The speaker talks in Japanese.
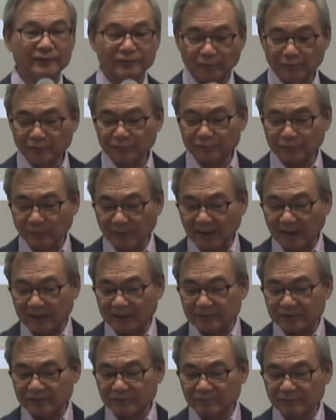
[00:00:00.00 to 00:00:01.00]
ということ
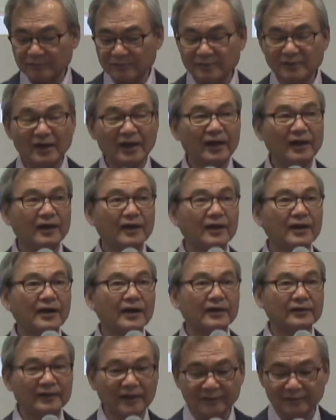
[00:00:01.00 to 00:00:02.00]
は、巡礼
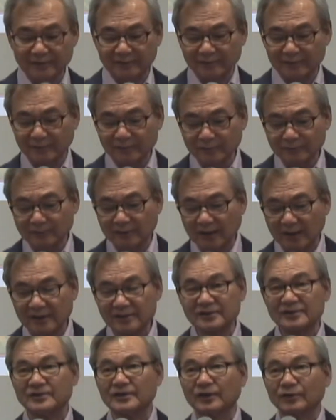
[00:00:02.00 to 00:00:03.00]
歌だという
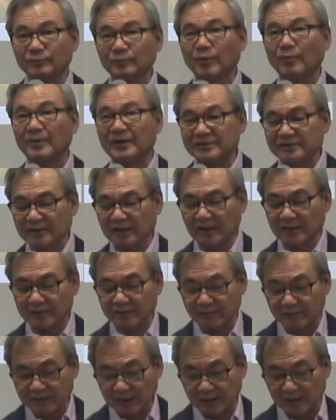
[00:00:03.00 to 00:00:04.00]
解釈も間違い
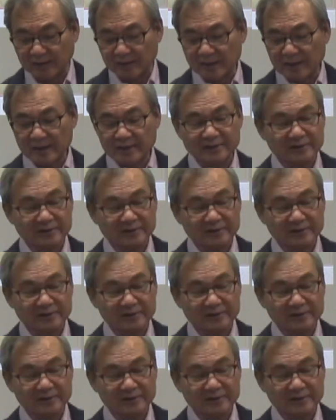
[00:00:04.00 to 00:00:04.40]
ではない。